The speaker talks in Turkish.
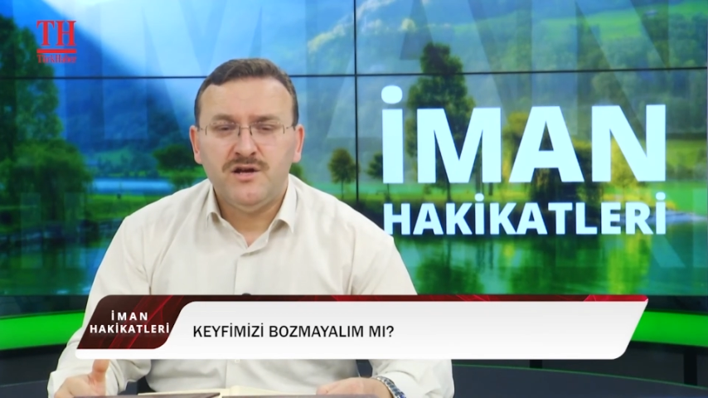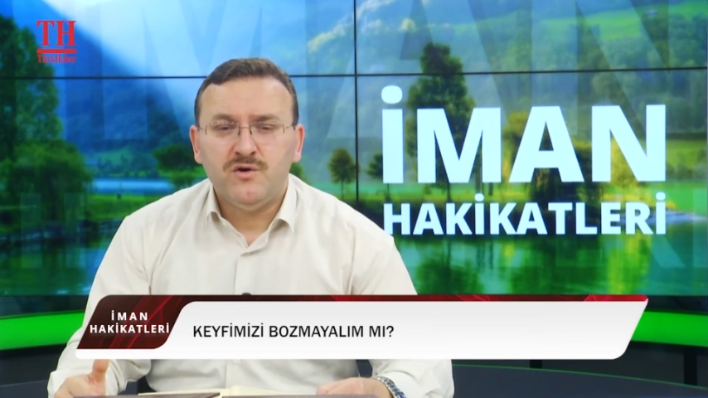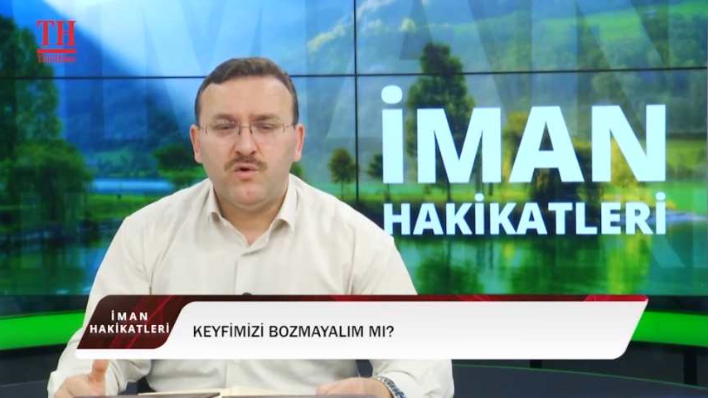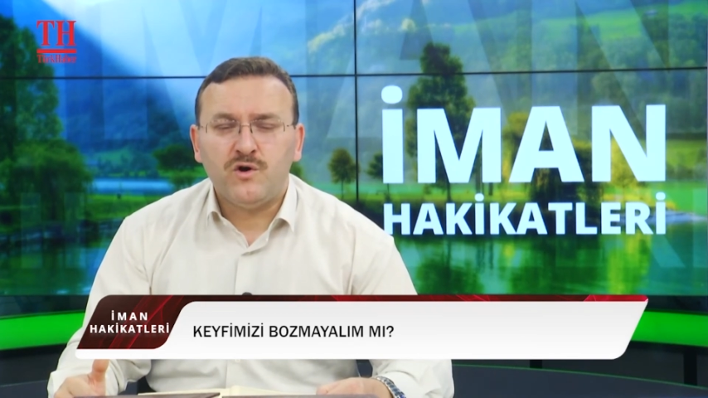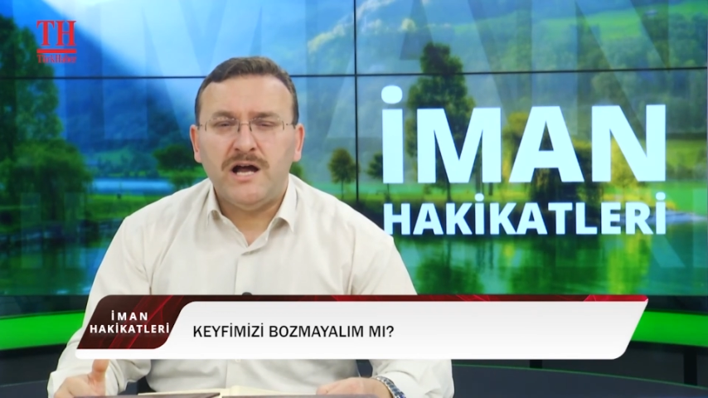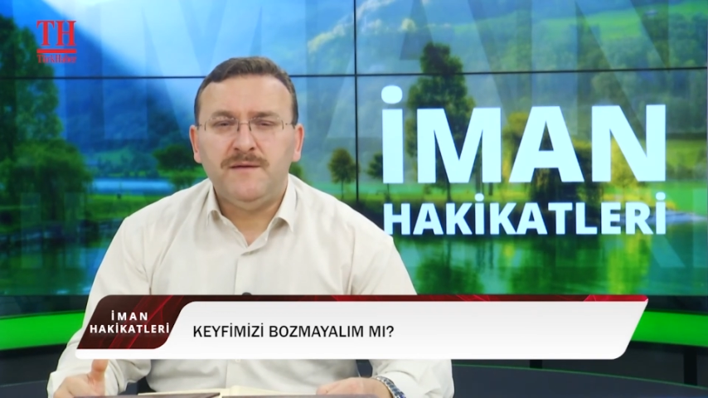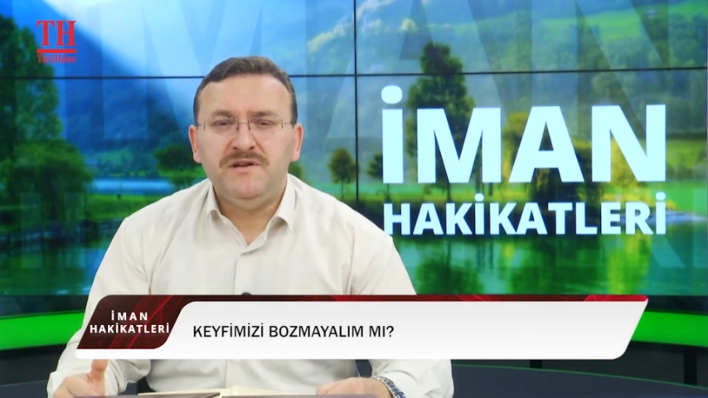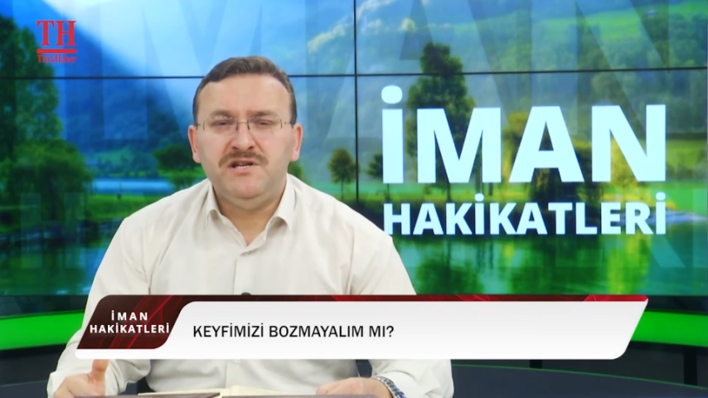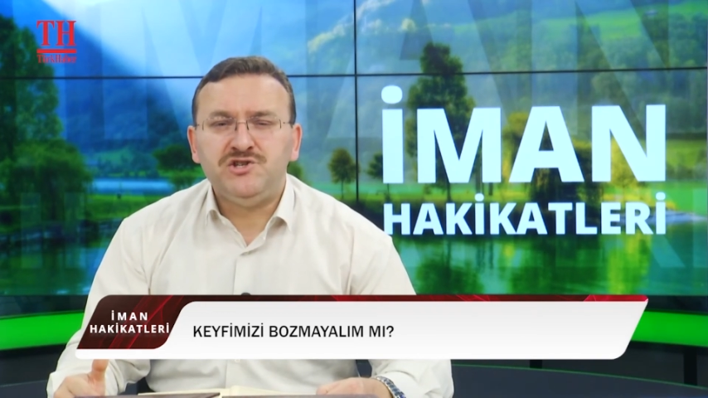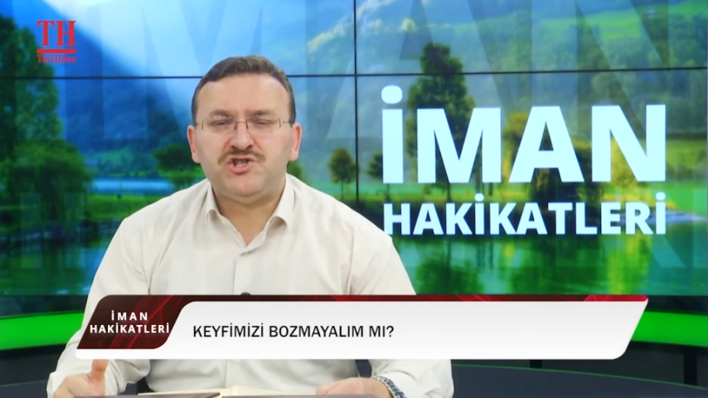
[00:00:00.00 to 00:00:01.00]
o
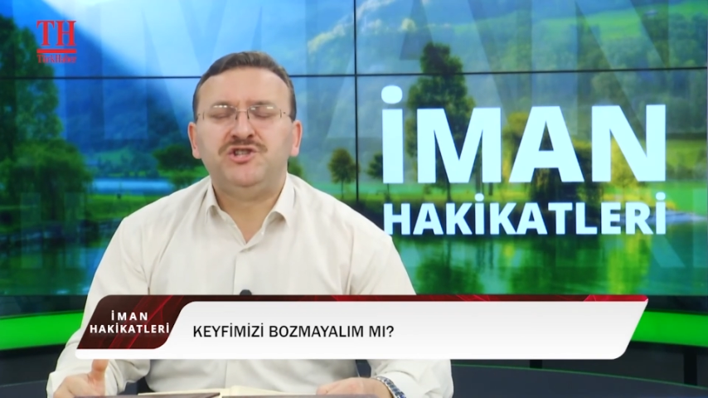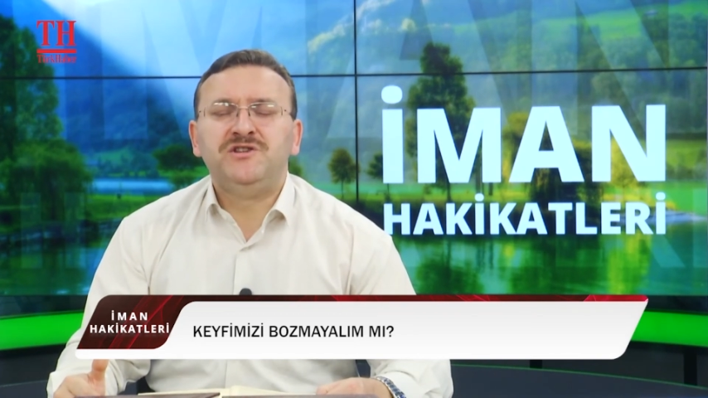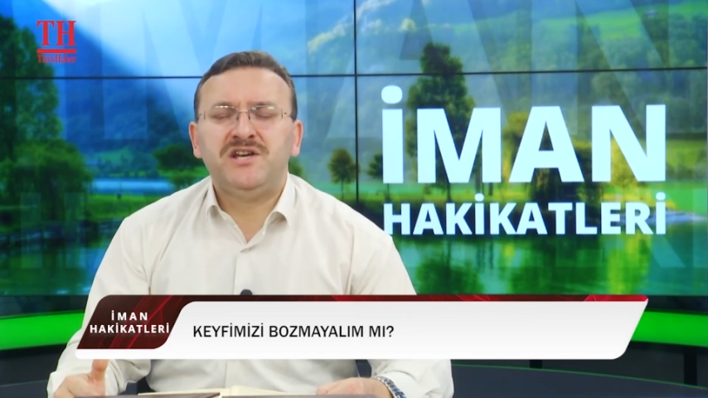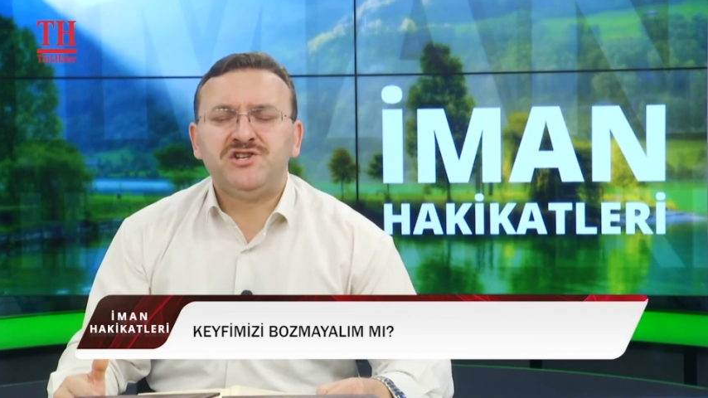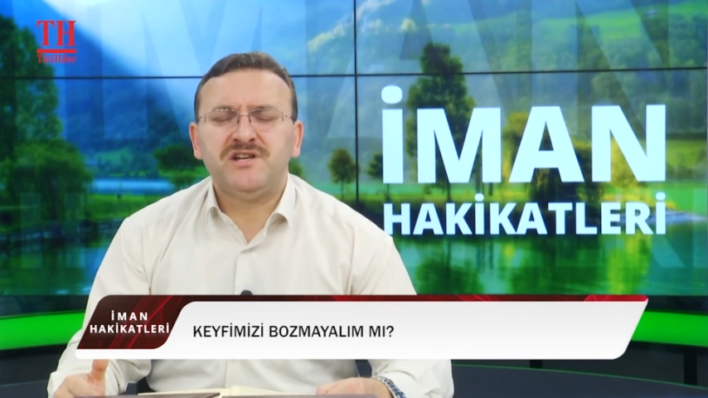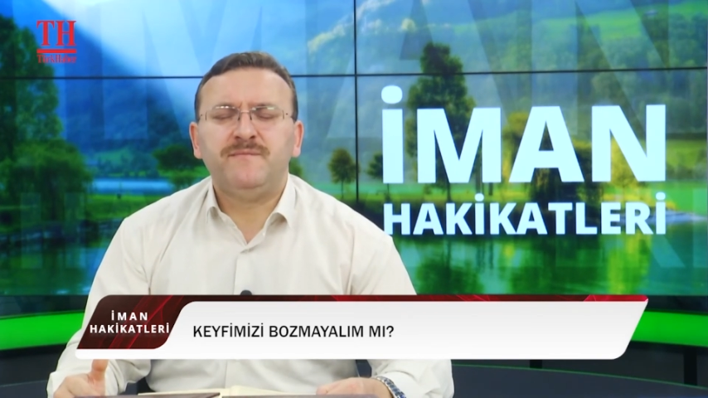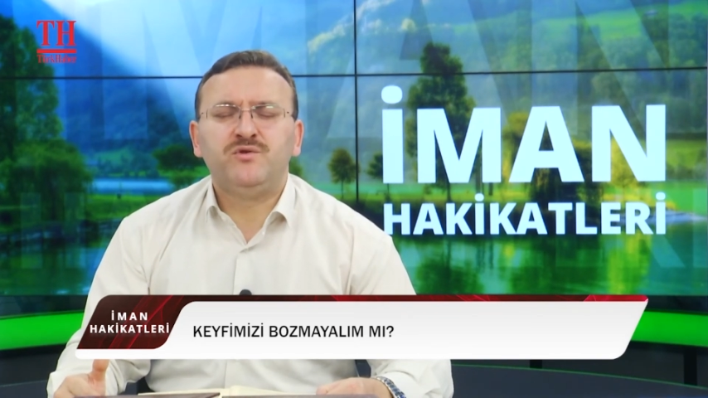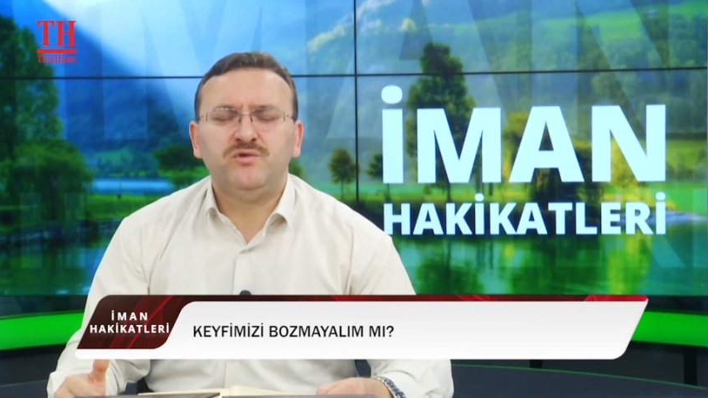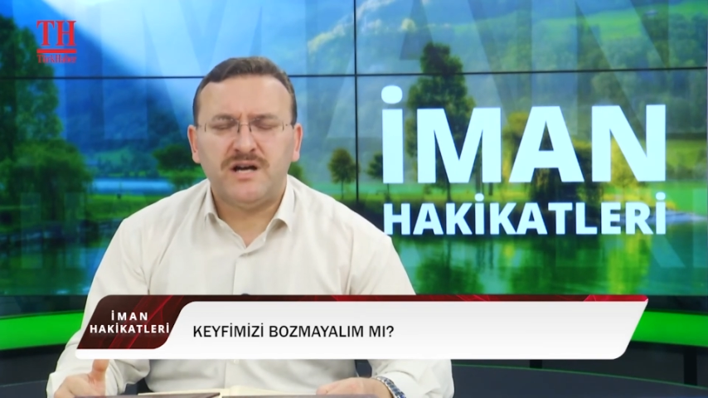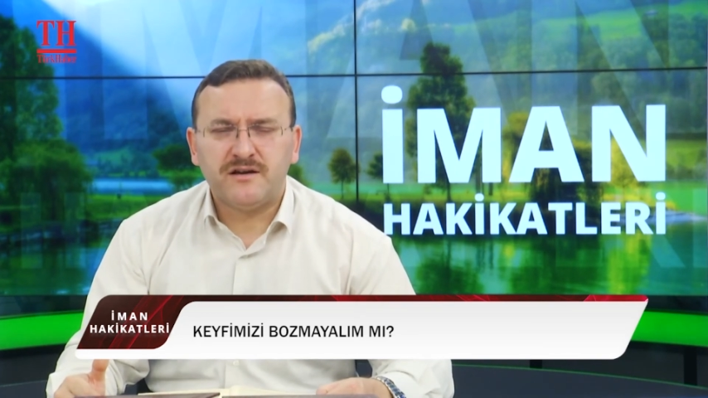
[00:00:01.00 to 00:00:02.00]
kalbinin çınlayışına bir
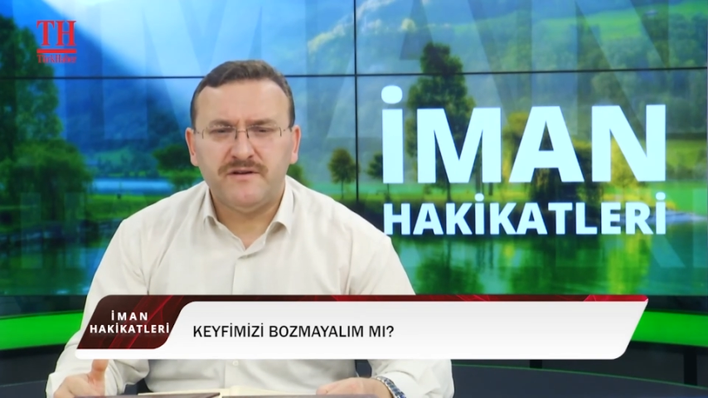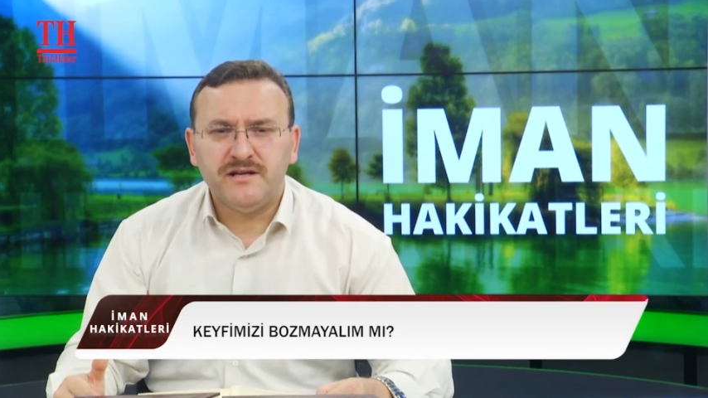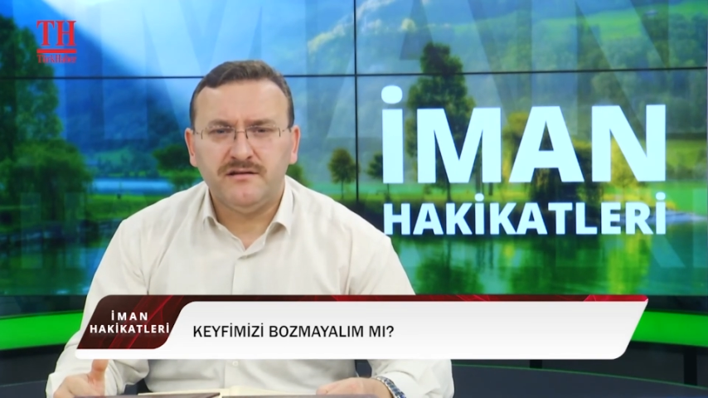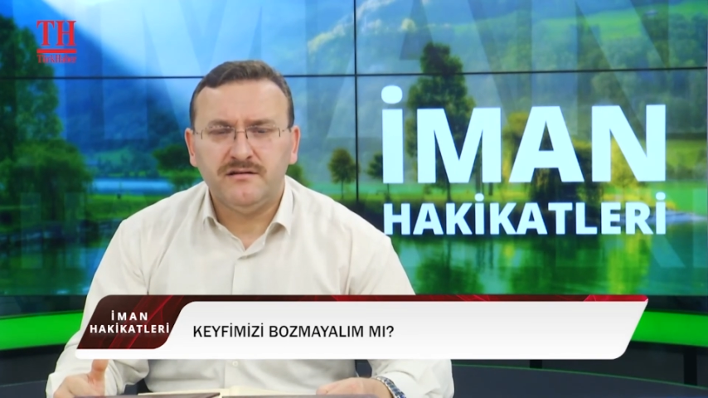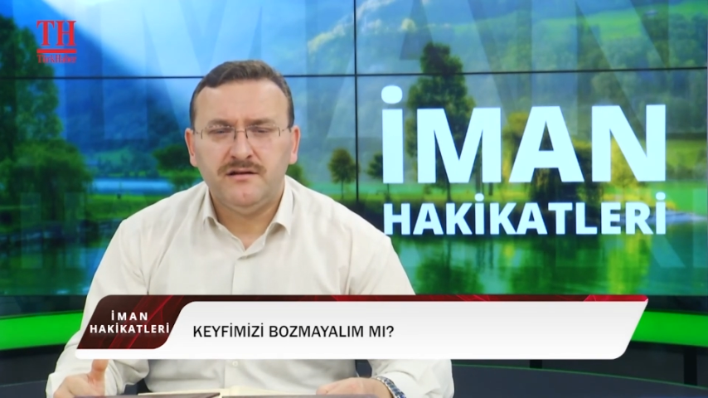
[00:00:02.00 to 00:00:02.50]
kulak verin.